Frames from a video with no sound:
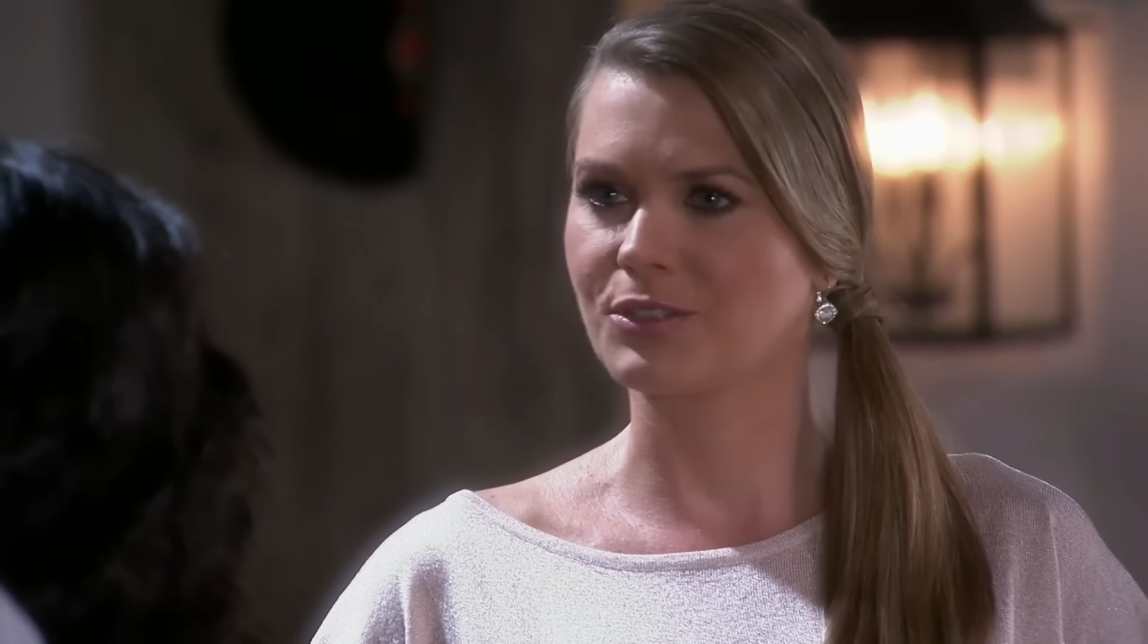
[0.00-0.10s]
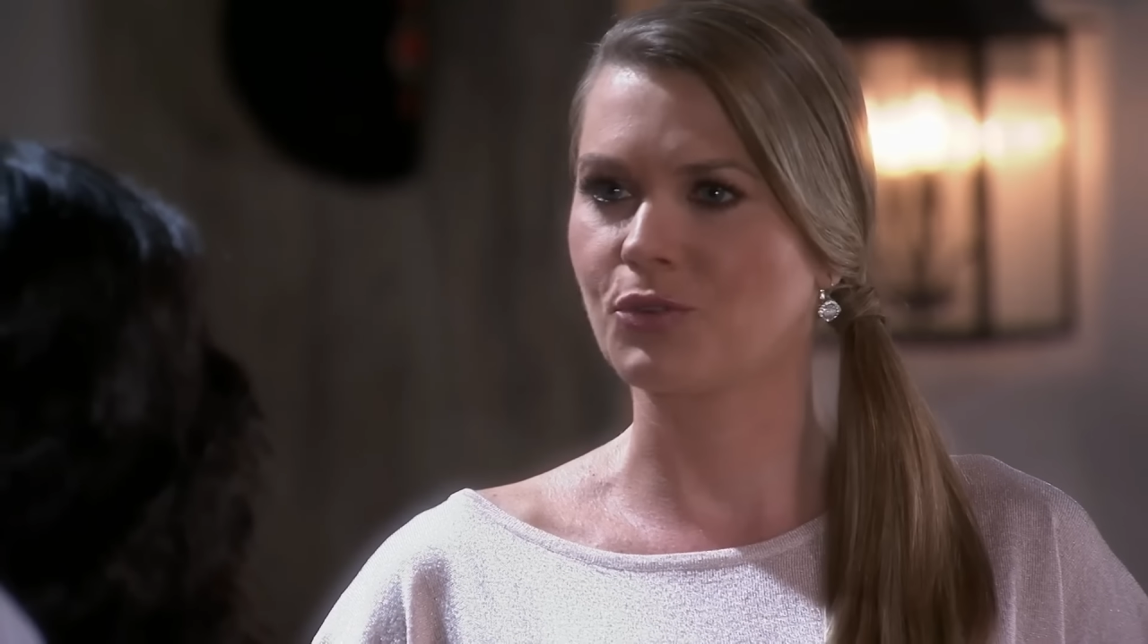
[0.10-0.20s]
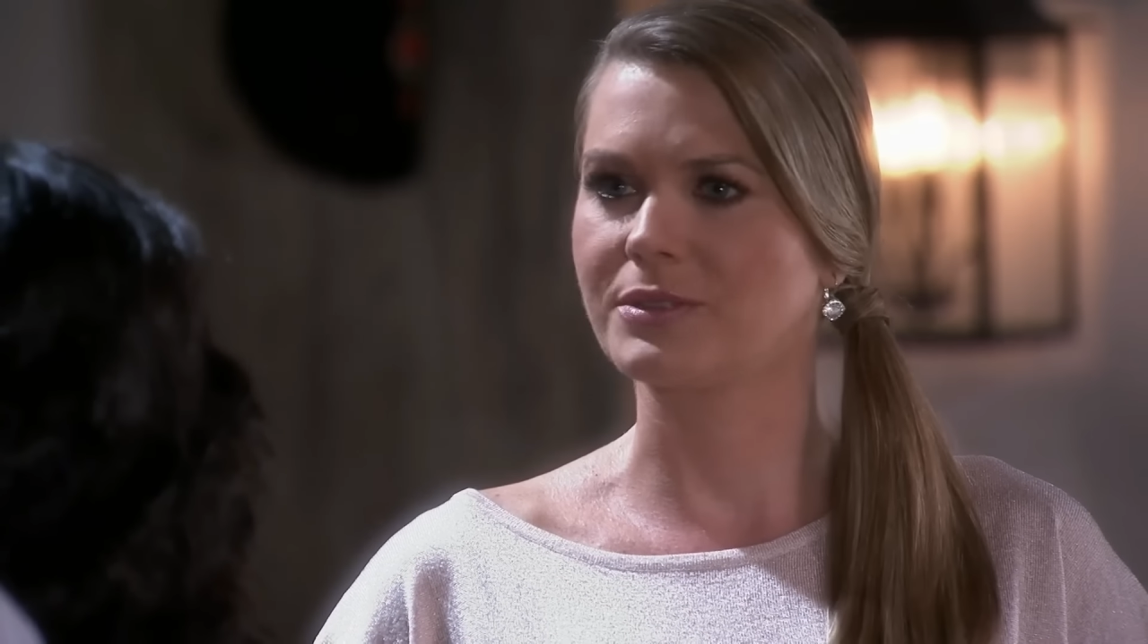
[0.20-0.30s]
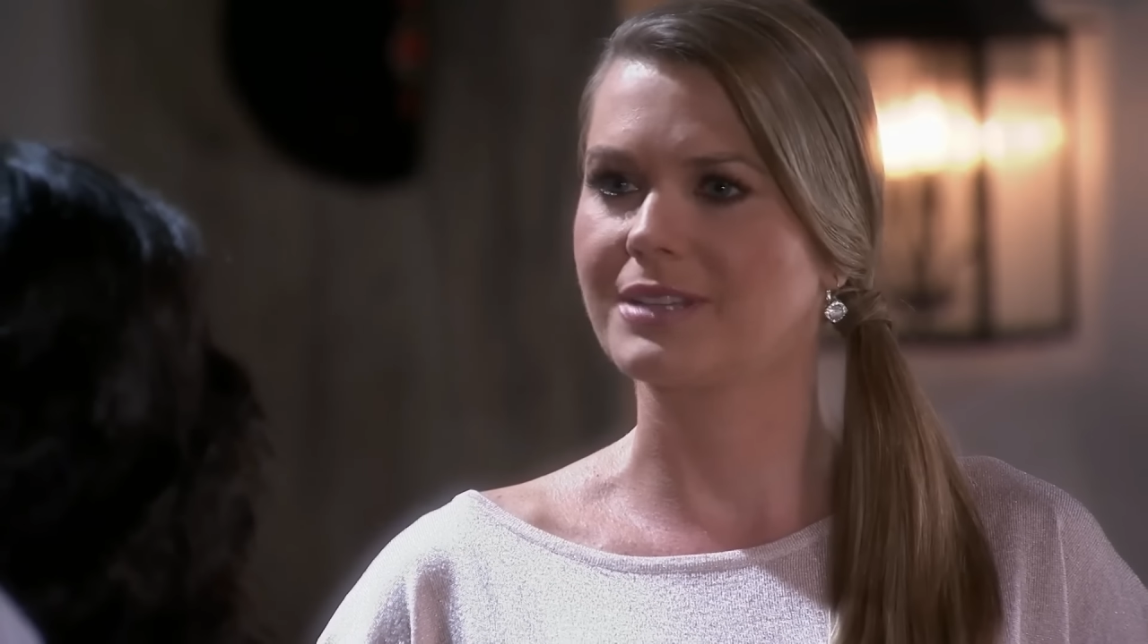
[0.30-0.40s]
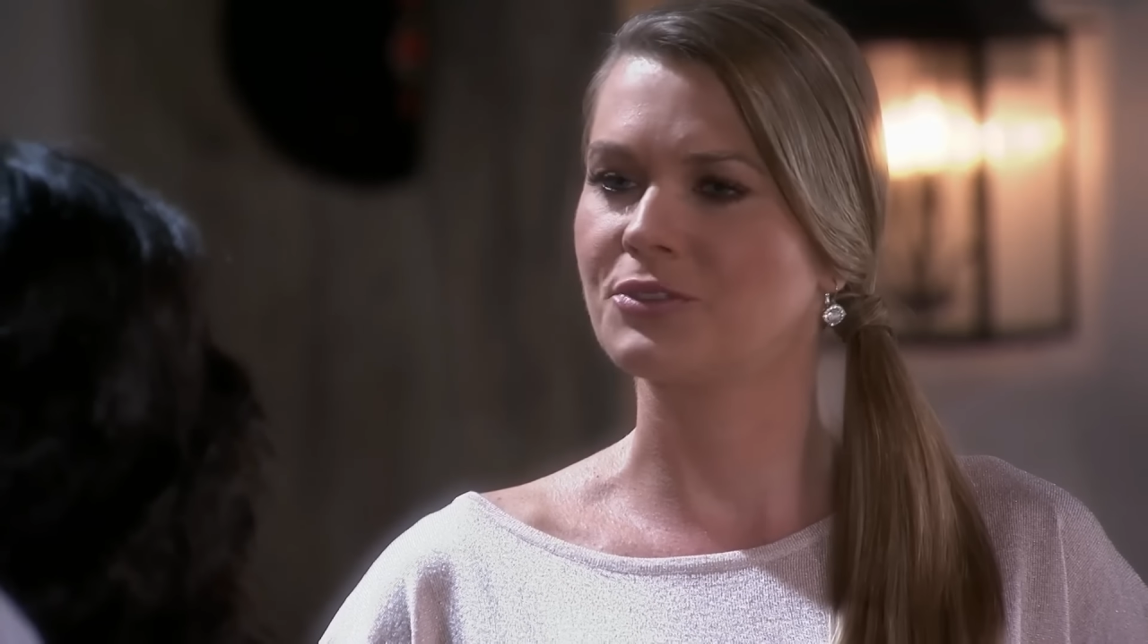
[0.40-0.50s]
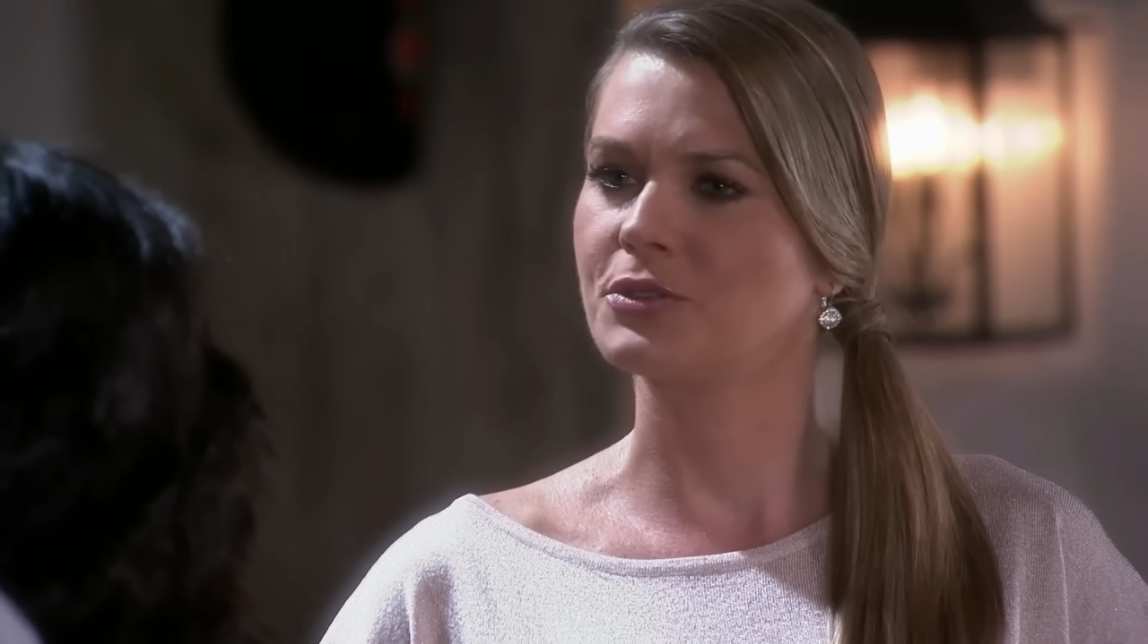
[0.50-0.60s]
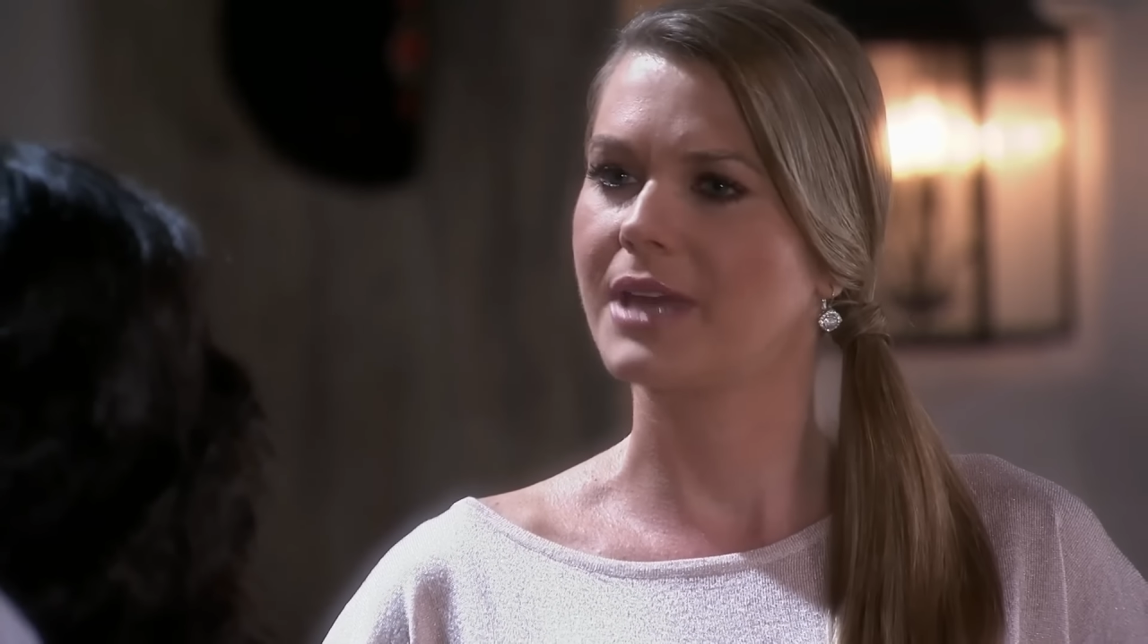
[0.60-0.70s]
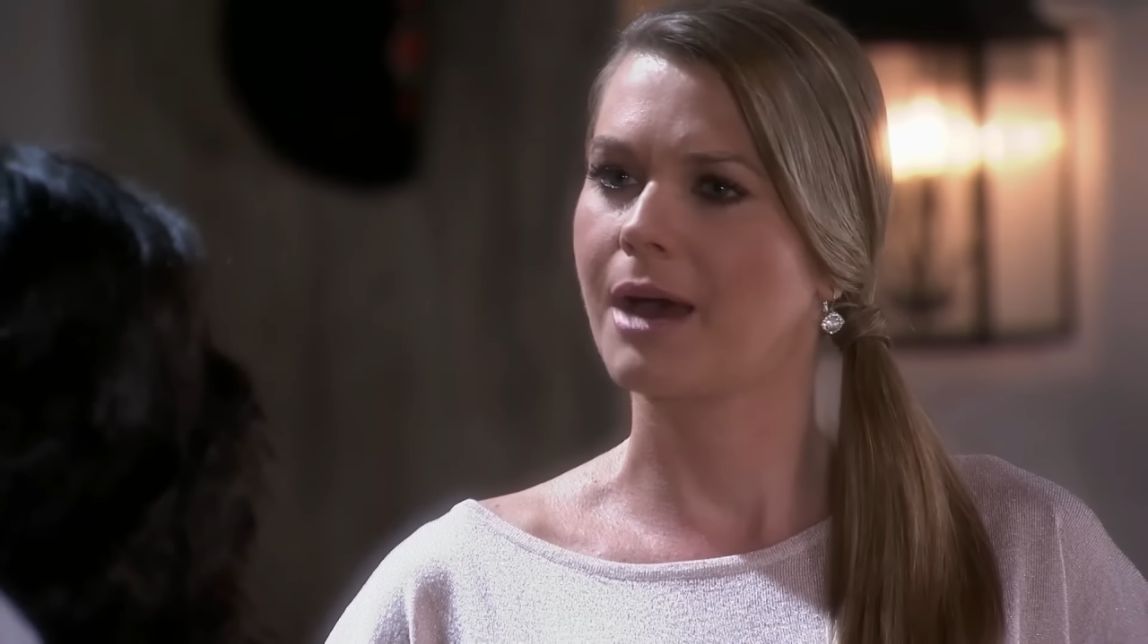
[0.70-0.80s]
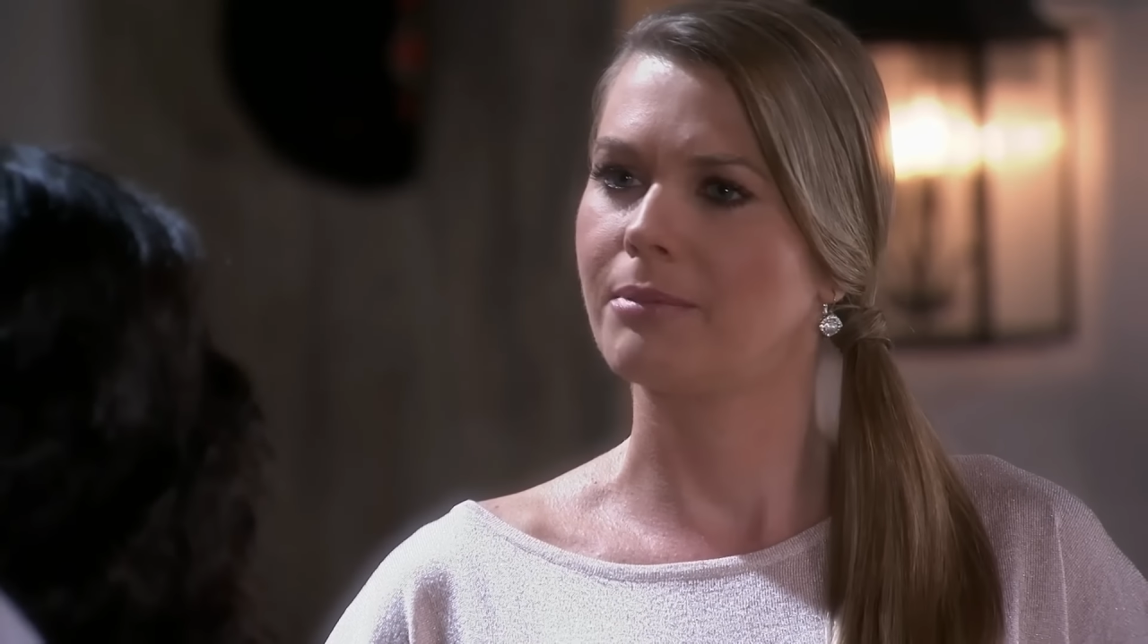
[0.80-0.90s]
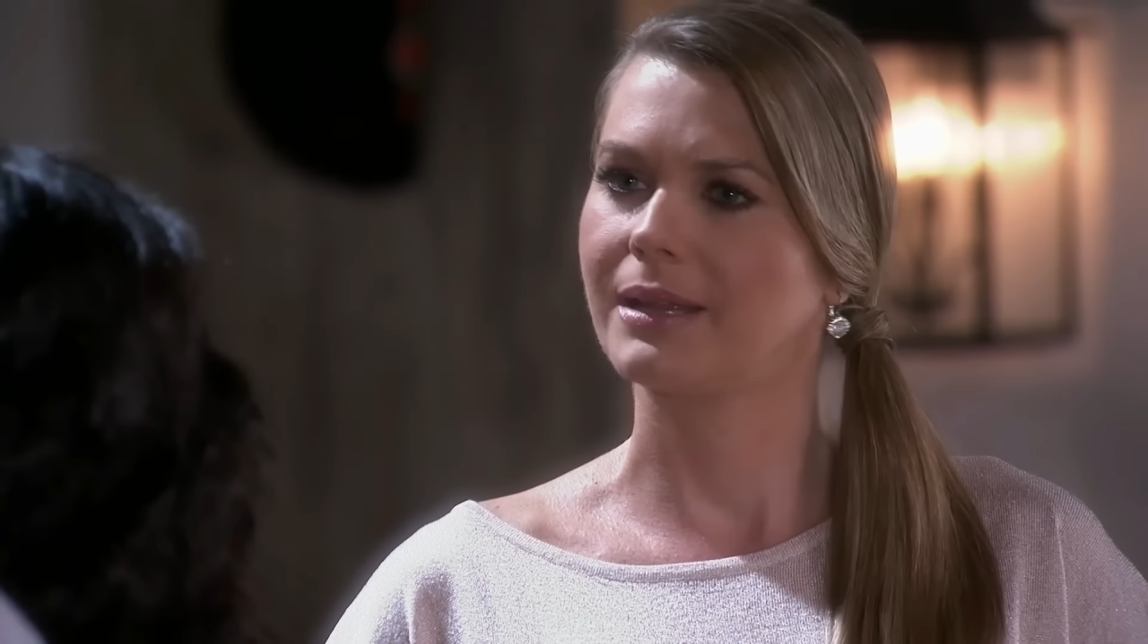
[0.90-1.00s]
cosas no
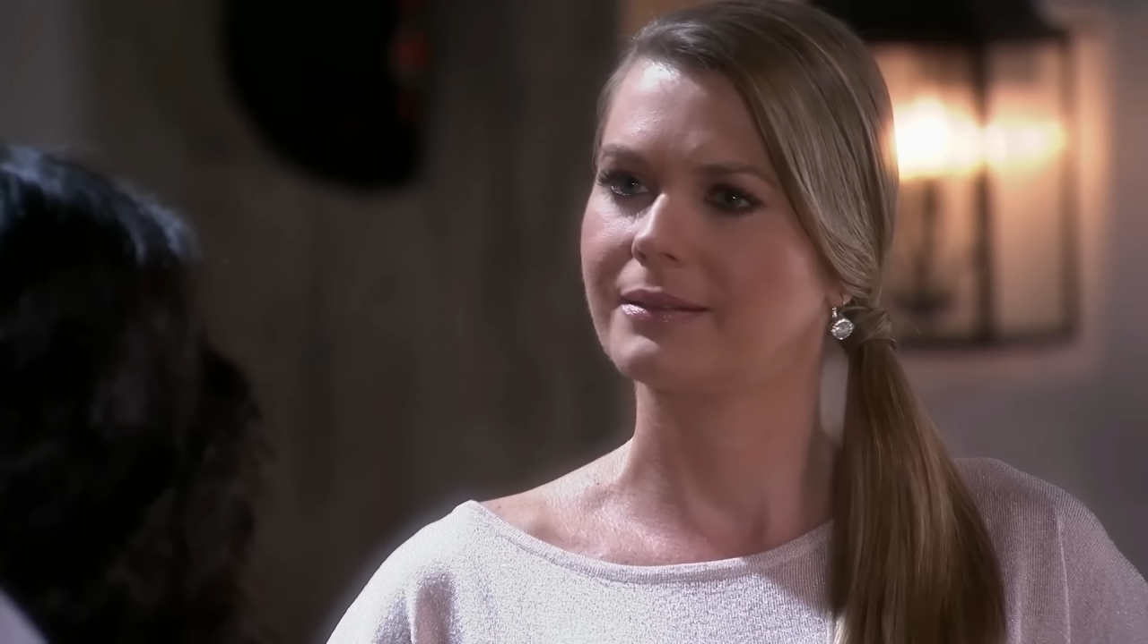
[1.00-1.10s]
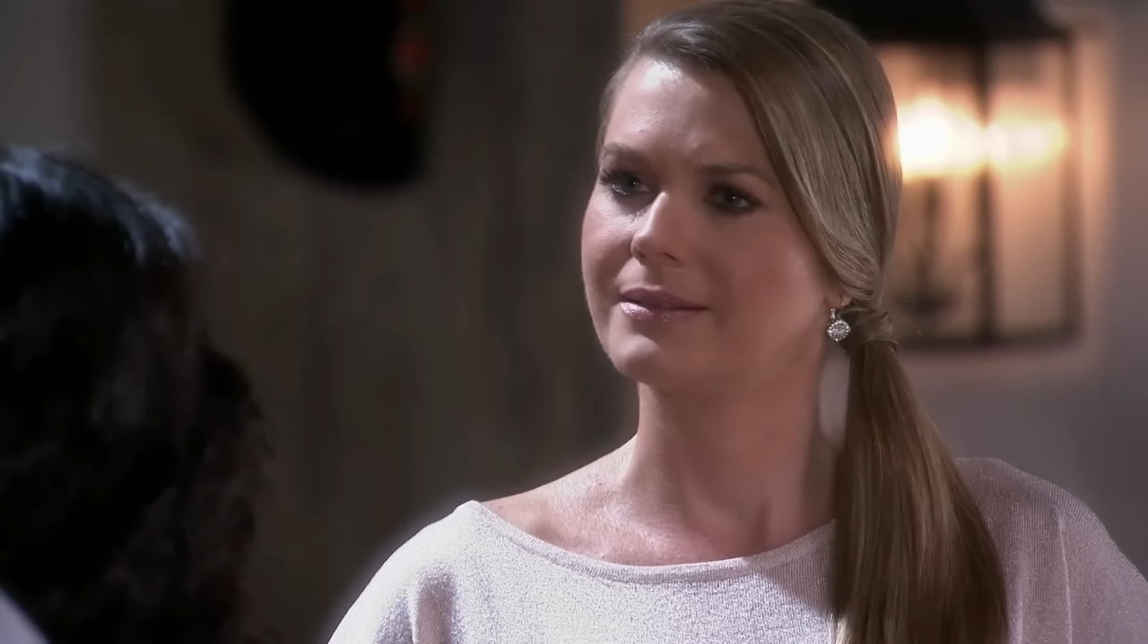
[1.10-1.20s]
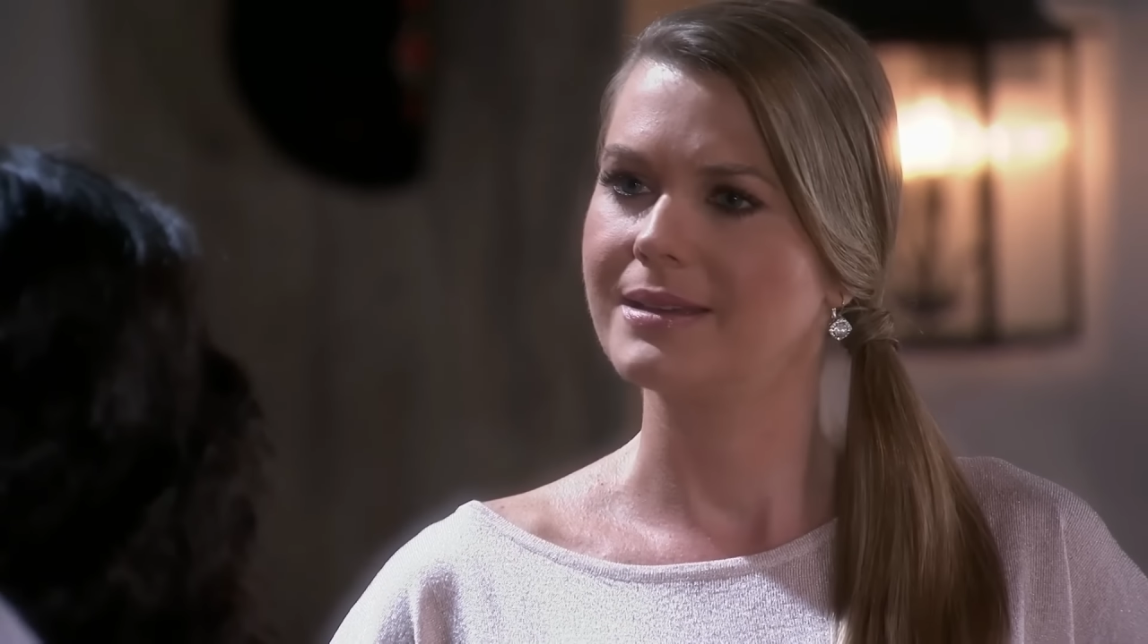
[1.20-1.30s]
se hablan,